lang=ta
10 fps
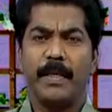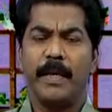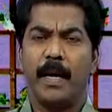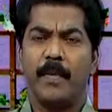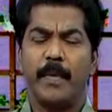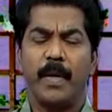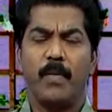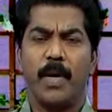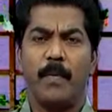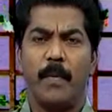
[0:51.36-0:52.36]
இனி அன்பில்
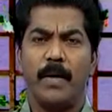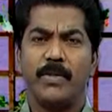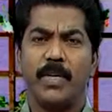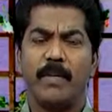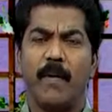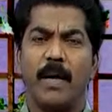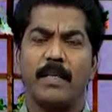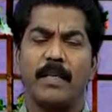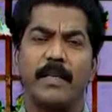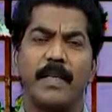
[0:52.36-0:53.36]
உங்களை மகிழ்ச்சியுடன்
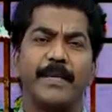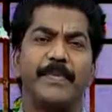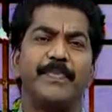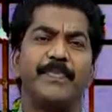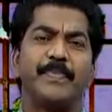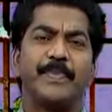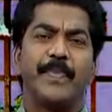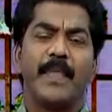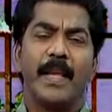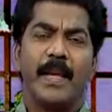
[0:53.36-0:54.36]
வாழ்த்துகின்றேன்
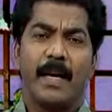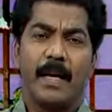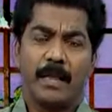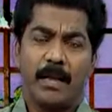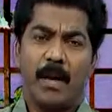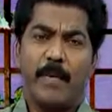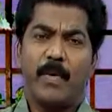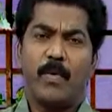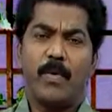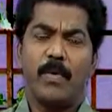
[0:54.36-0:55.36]
கர்த்தர்தாமே
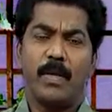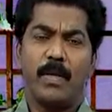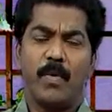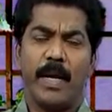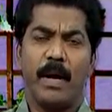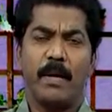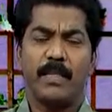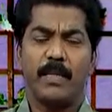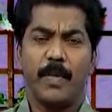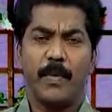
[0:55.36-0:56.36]
உங்களோடு இருந்து உங்களை
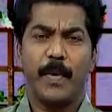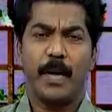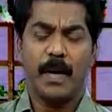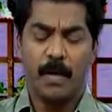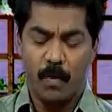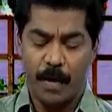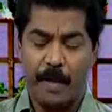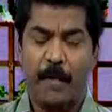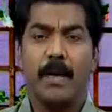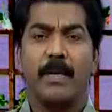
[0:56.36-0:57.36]
ஆசீர்வதிப்பாராக
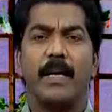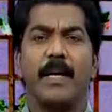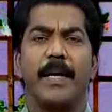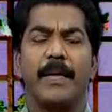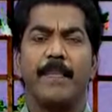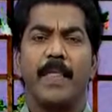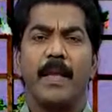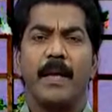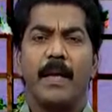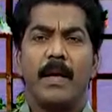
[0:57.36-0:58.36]
உங்களுடைய வாழ்க்கையிலே
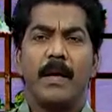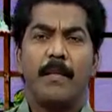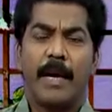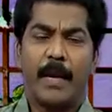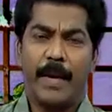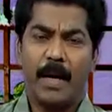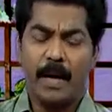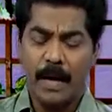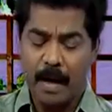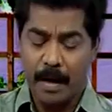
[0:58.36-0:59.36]

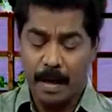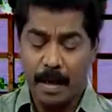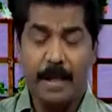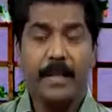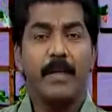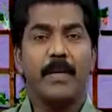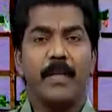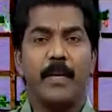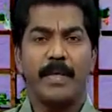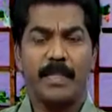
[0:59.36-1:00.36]
மகிமையான காரியங்களை
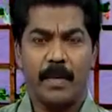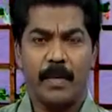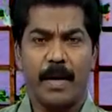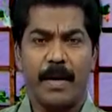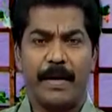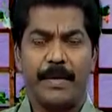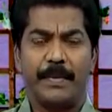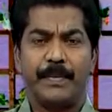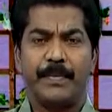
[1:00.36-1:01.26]
தேவன் தாமே செய்வாராக